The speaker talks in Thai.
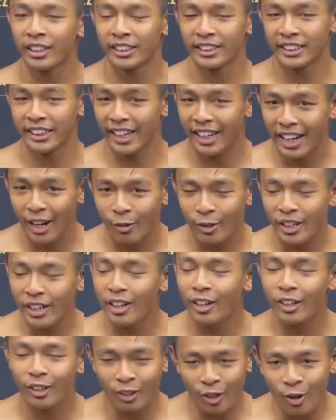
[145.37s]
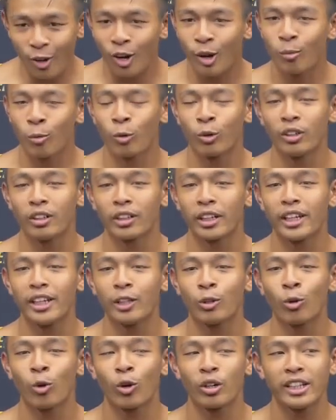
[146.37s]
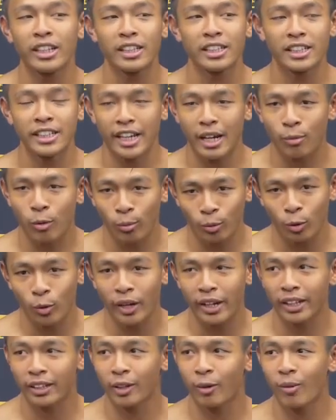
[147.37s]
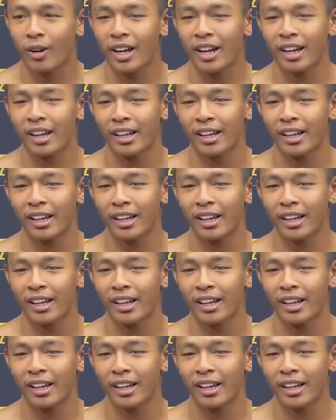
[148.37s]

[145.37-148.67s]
เชียร์เราเยอะก็ต้องขอบคุณที่ทุกคนที่เชียร์ผมด้วย แต่ว่า